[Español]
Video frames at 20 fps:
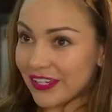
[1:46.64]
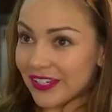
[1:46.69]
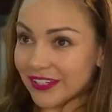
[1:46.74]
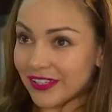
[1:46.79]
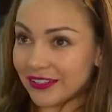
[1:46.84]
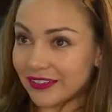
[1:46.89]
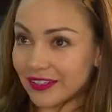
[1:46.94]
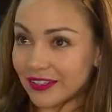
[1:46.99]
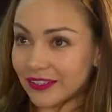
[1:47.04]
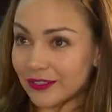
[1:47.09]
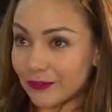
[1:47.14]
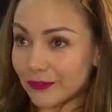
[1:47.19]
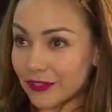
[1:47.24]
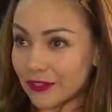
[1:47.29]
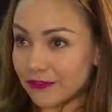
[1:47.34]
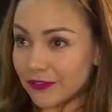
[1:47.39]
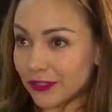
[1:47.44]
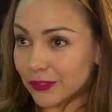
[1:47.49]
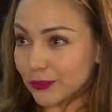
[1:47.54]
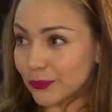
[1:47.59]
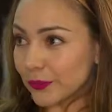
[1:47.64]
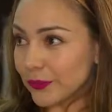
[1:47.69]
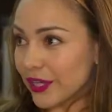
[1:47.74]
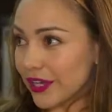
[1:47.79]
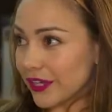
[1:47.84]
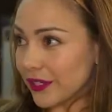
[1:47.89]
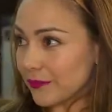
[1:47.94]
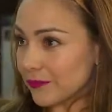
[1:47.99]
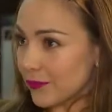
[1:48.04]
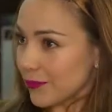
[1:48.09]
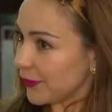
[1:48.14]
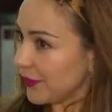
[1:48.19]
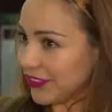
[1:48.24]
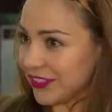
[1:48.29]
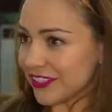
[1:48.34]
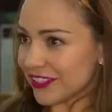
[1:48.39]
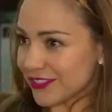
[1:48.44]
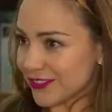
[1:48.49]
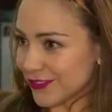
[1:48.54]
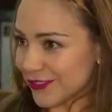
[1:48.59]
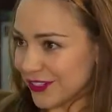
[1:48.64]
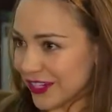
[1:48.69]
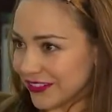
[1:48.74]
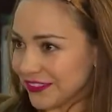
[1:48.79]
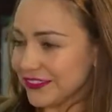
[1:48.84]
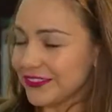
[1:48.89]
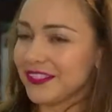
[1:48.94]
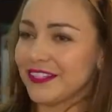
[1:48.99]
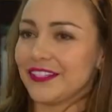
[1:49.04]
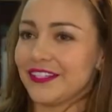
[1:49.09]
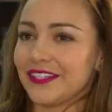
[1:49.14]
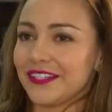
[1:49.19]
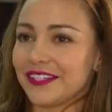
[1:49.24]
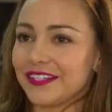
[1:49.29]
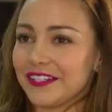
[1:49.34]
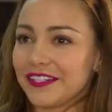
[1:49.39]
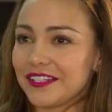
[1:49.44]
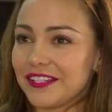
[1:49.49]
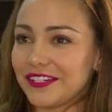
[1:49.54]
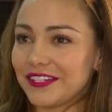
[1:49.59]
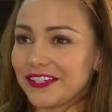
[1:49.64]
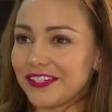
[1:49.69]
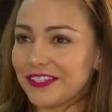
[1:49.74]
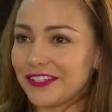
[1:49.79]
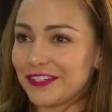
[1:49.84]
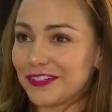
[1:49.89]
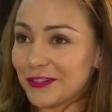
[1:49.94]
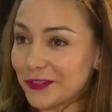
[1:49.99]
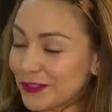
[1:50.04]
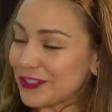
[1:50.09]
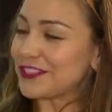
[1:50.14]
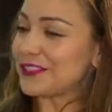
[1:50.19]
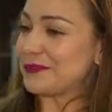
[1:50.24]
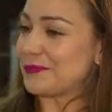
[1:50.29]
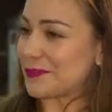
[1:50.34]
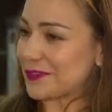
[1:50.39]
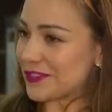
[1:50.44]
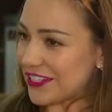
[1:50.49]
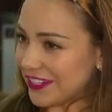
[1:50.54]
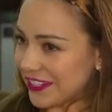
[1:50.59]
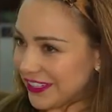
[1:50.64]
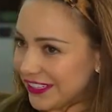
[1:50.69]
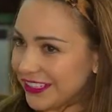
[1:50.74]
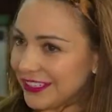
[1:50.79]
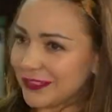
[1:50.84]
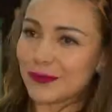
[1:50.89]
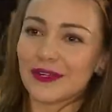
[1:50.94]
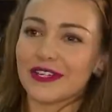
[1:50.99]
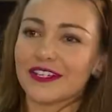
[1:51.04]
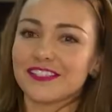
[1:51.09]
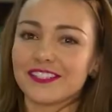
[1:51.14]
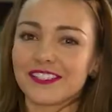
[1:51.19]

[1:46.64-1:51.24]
que tiene una factura muy internacional y lo hicimos ahí. Igual en